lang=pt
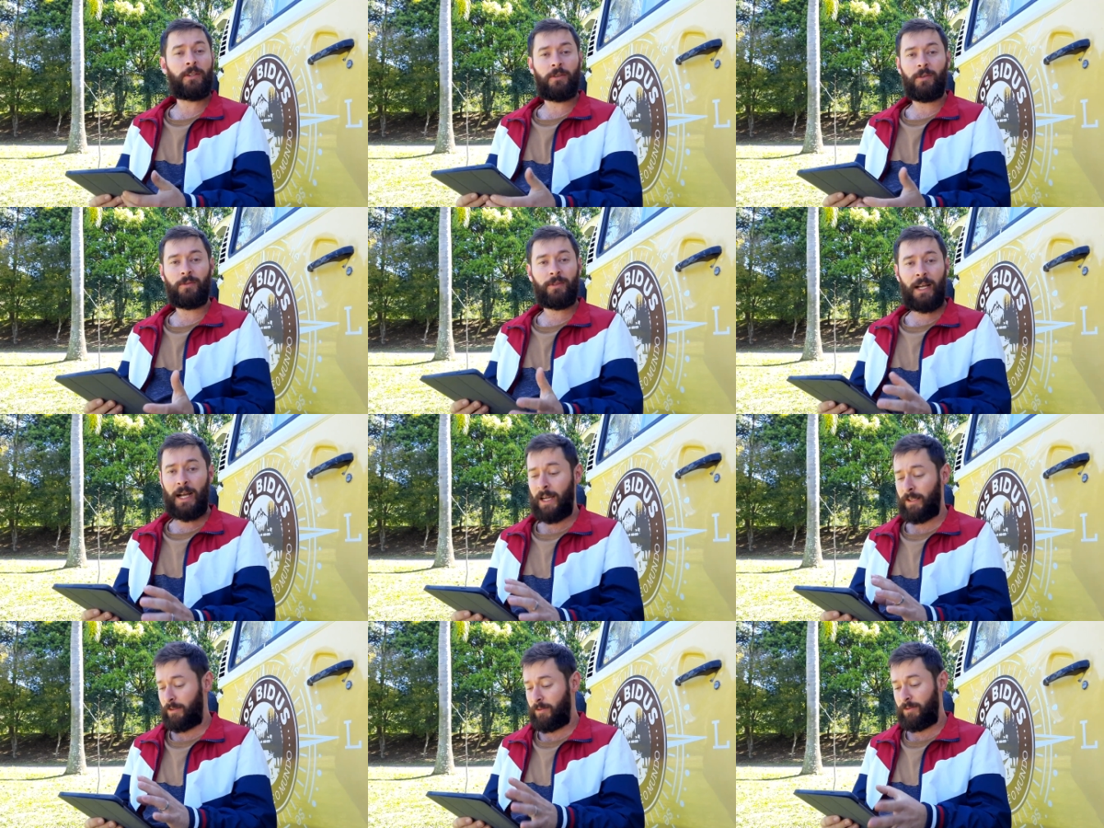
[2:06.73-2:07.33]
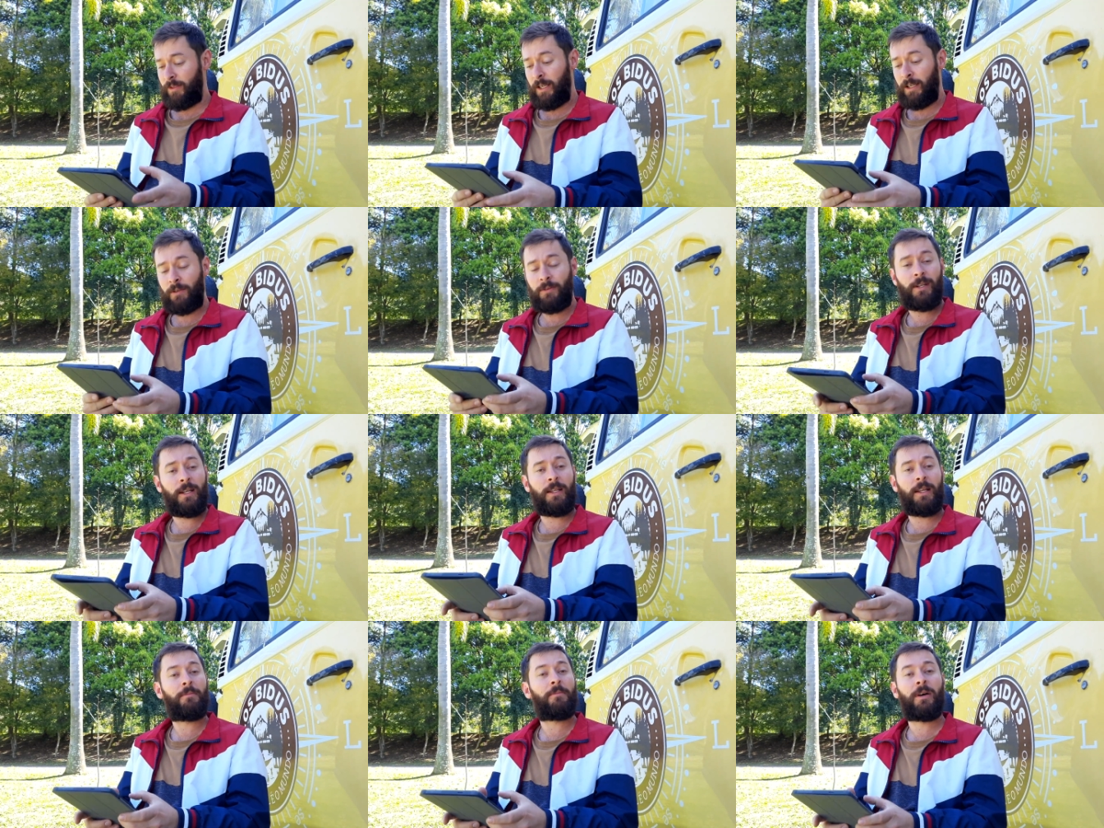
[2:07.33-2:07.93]
tu tá, tu tá com
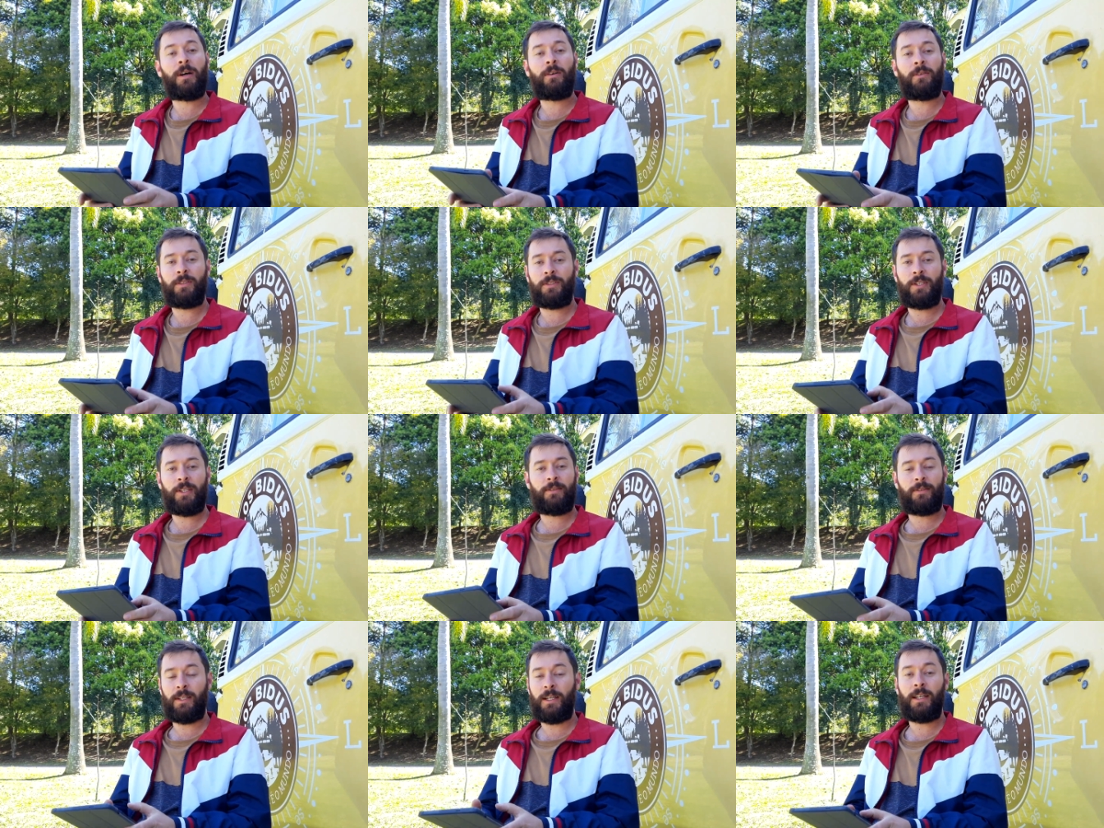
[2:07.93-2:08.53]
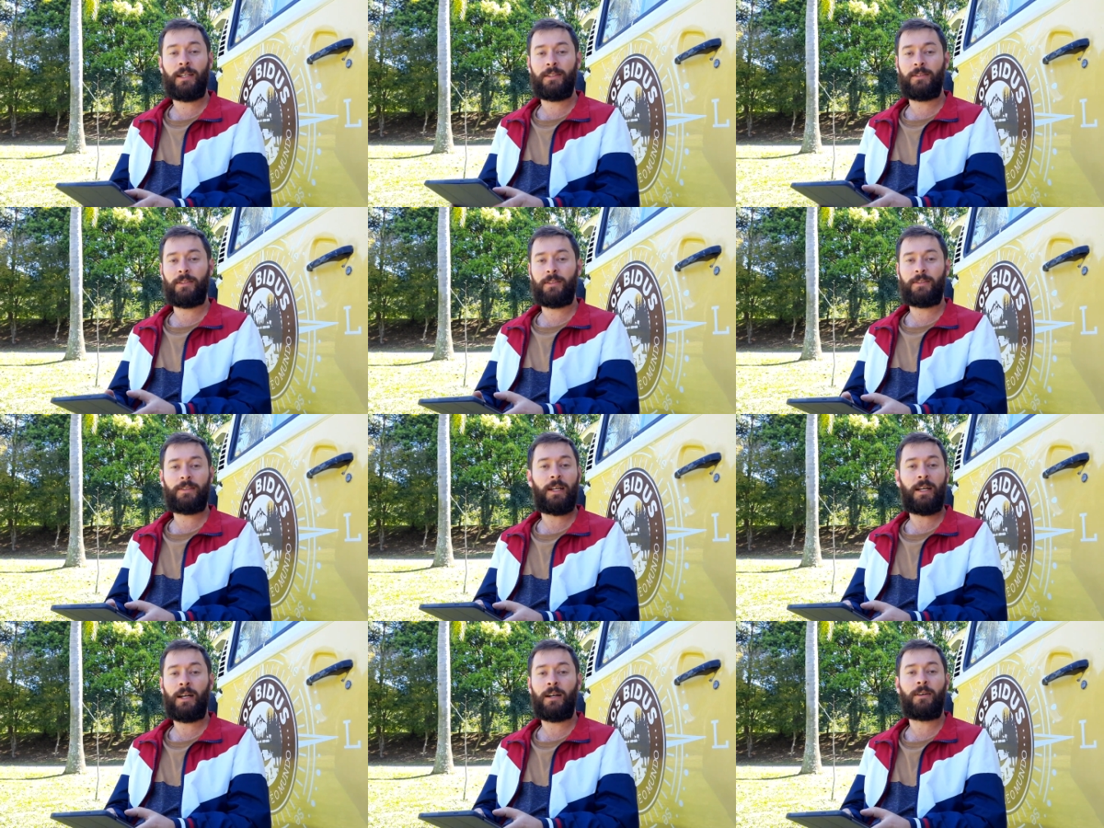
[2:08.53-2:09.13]
ele na mão, editando e
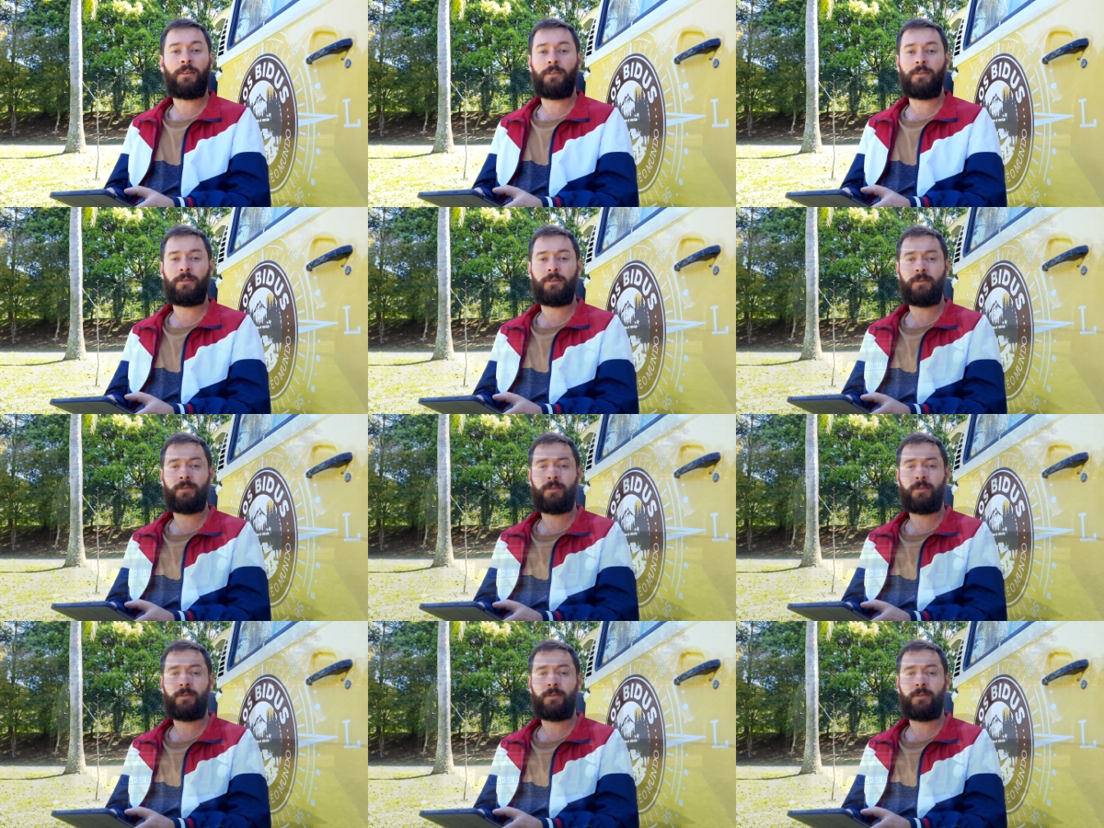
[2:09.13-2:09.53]
tal,